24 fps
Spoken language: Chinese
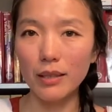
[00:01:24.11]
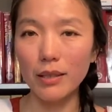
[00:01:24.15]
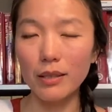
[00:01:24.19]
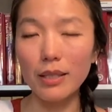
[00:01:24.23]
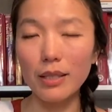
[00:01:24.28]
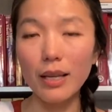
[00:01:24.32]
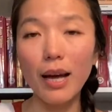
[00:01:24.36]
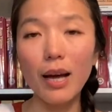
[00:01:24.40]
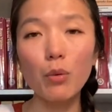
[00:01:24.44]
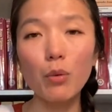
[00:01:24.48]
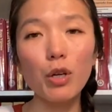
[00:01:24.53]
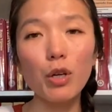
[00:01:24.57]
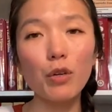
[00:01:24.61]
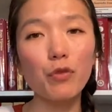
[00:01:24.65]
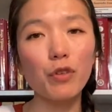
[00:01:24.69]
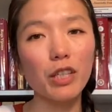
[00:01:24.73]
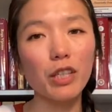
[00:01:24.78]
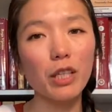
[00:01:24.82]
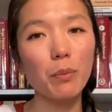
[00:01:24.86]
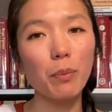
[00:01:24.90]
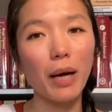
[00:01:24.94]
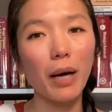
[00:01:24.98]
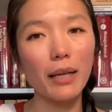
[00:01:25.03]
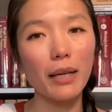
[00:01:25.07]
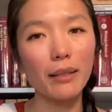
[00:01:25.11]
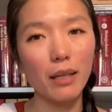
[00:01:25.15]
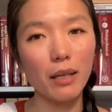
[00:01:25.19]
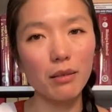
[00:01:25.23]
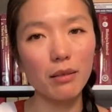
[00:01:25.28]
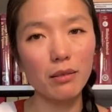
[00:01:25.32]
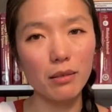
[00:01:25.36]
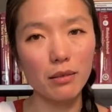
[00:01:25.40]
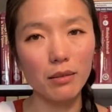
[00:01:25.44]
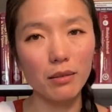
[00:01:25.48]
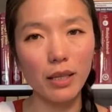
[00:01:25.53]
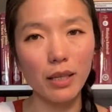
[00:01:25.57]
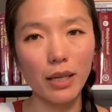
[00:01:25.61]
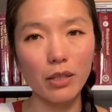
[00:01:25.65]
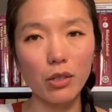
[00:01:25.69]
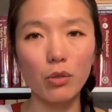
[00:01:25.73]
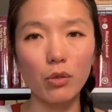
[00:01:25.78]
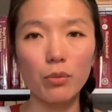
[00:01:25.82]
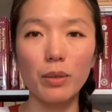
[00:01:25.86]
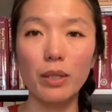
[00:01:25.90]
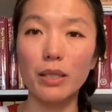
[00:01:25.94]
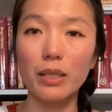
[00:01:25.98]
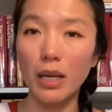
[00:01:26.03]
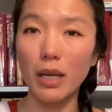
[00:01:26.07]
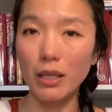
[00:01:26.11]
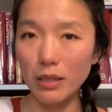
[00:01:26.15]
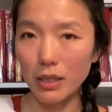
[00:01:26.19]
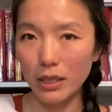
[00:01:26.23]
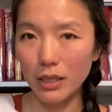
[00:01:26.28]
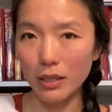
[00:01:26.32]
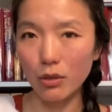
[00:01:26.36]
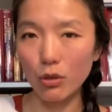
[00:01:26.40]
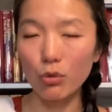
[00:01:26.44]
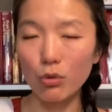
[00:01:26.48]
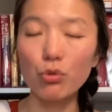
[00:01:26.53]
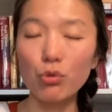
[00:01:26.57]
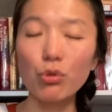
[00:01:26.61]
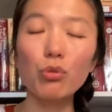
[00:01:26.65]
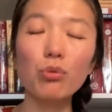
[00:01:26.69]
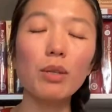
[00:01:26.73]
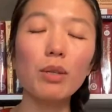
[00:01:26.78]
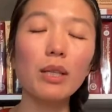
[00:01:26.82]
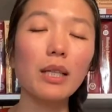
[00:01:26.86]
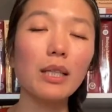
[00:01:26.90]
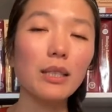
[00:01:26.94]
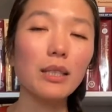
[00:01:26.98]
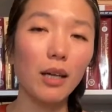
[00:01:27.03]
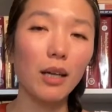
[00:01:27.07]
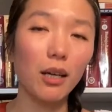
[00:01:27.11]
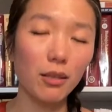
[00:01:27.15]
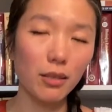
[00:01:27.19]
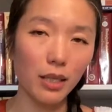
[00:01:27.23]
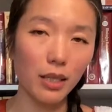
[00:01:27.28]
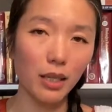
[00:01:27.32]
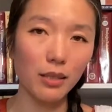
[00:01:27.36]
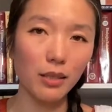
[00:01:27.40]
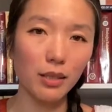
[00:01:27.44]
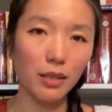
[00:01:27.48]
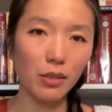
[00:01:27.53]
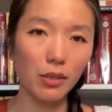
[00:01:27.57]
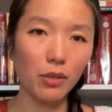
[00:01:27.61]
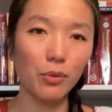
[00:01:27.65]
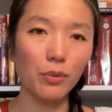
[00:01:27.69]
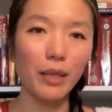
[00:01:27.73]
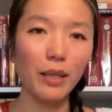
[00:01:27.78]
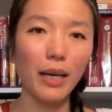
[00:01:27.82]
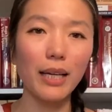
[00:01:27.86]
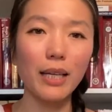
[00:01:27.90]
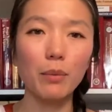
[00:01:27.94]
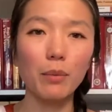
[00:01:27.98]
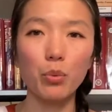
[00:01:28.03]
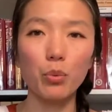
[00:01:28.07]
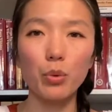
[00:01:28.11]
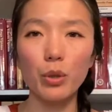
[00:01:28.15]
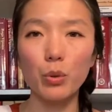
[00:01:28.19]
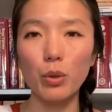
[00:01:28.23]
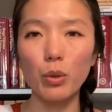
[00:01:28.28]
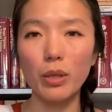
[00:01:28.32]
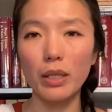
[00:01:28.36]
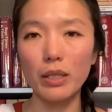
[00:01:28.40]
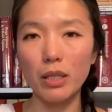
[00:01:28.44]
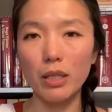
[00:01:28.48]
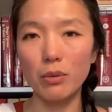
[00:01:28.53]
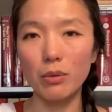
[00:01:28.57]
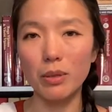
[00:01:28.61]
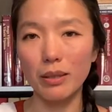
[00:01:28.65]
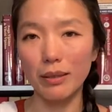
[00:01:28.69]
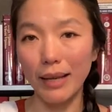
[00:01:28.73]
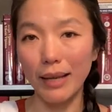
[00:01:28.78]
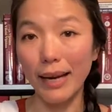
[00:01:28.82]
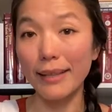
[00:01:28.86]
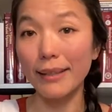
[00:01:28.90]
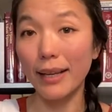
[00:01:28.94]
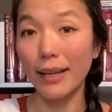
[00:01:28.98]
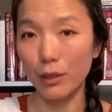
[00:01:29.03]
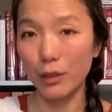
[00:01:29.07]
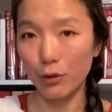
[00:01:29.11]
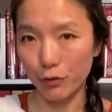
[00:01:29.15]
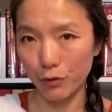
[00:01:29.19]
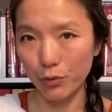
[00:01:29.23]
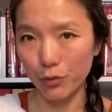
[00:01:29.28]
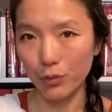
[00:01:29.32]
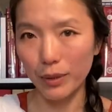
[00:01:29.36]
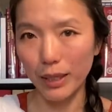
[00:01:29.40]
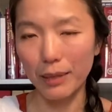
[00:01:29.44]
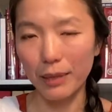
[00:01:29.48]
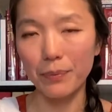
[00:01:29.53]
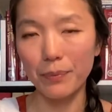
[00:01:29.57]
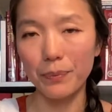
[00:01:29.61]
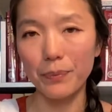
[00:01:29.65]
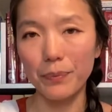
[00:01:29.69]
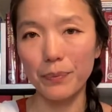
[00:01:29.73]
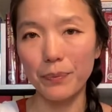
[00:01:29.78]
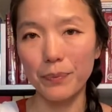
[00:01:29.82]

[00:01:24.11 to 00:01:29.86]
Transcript: 可是阿魏粉，你把它当食材用，你长期用，就算你想要长期用，它也不会对你造成太大的负担。